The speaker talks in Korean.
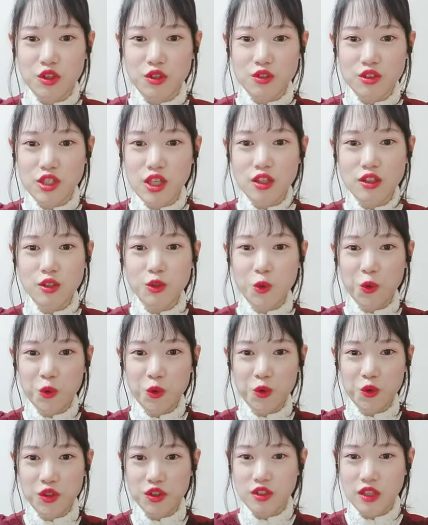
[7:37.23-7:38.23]
이거 세인트
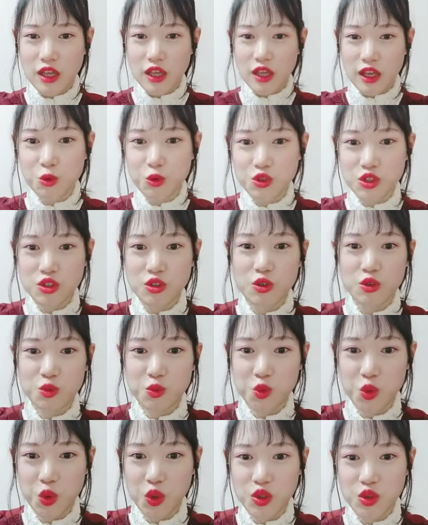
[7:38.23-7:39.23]
코롱은 안
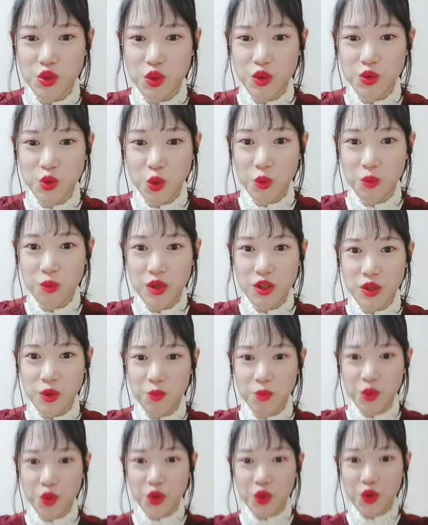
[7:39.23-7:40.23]
놓치셨으면 좋겠어요. 정말
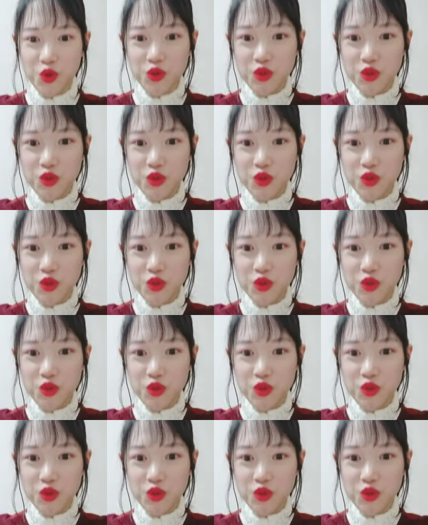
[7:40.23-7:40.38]
예뻐요.